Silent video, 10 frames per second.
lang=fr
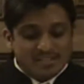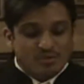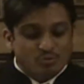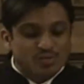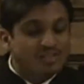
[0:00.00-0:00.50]

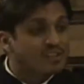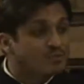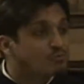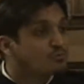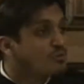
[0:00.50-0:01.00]
si tu
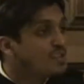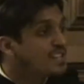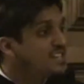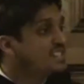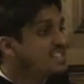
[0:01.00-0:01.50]
savais tout ce que
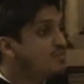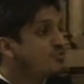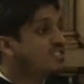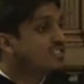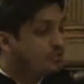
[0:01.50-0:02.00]
les
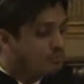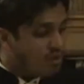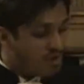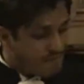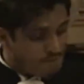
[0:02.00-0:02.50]
glycines me disent de
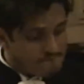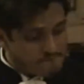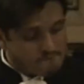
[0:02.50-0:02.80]
toi.